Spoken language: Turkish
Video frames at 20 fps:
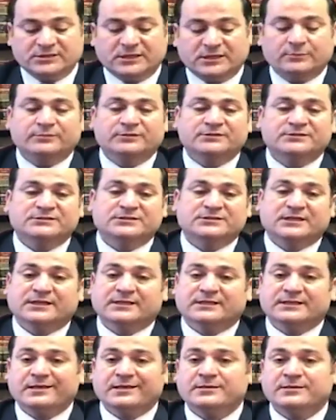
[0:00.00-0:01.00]
yapmanız
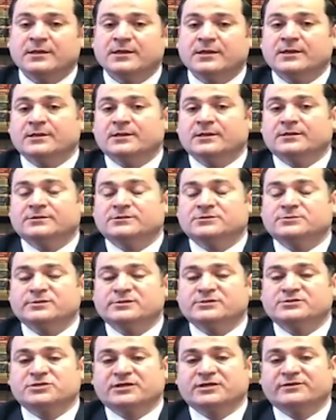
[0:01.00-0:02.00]
gereken
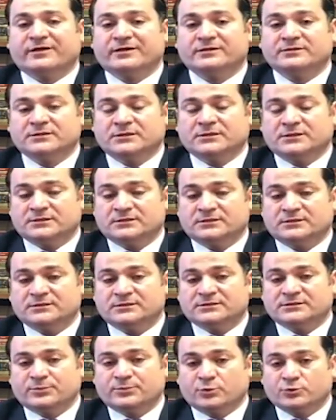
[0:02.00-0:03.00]
bir Ceyvan e,
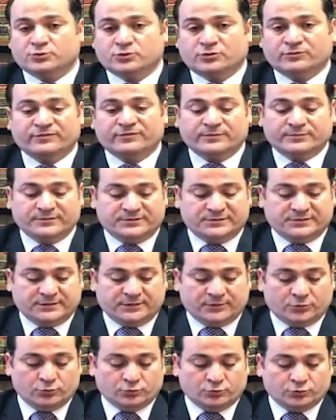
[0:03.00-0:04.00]
sponsor firması ile
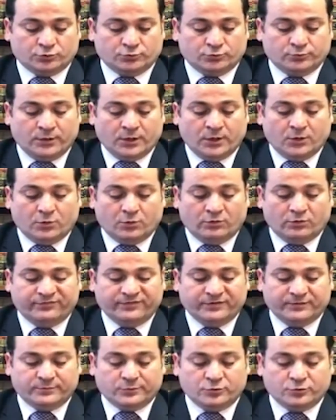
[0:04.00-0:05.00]
görüşüp o
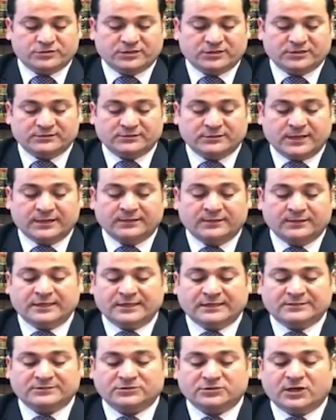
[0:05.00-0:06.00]
firma üzerinden
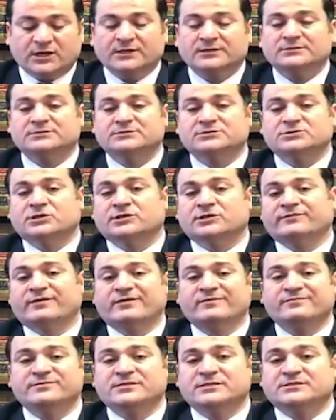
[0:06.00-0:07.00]
tekrar
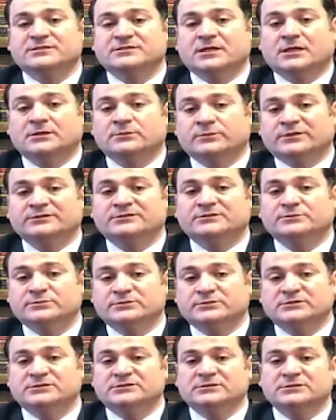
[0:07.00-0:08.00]
Ceyvan vizesi alma
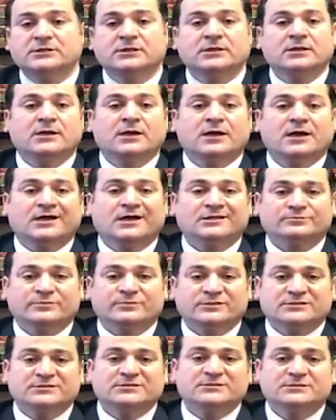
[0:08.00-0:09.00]
adımınızı
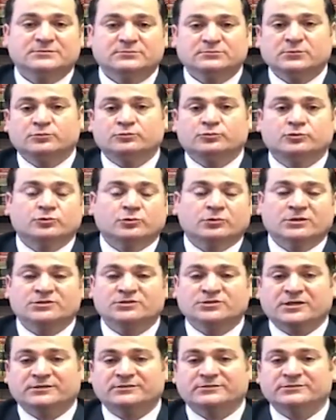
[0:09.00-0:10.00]
atmanız mümkün
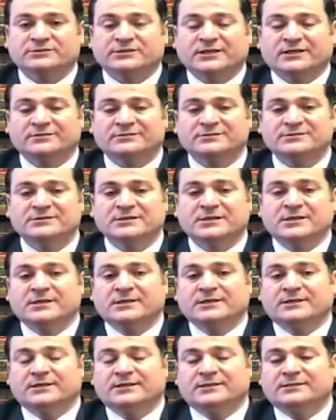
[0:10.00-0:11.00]
olacaktır. Yalnız
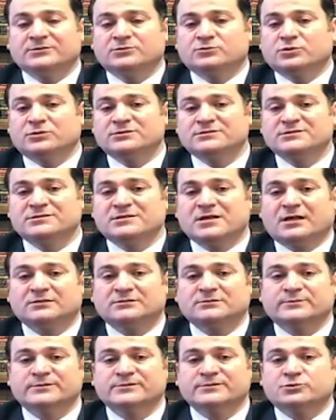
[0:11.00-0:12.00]
iki kuralınızı
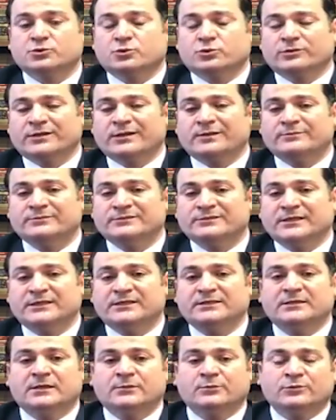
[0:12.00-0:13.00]
kaldırmanız çok önemli
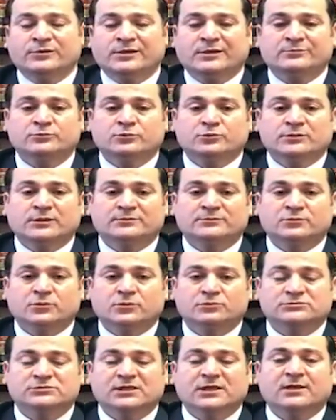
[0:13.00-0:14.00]
değil ama önemli olan
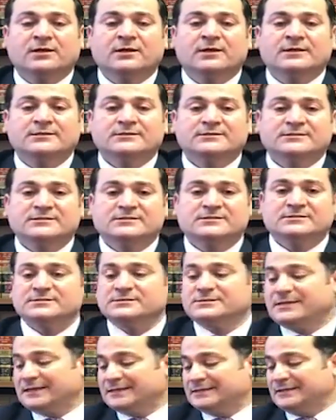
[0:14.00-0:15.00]
nokta
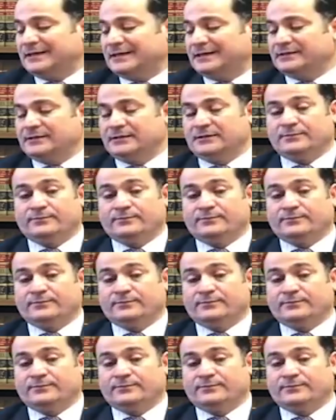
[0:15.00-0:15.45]
sizin tekrar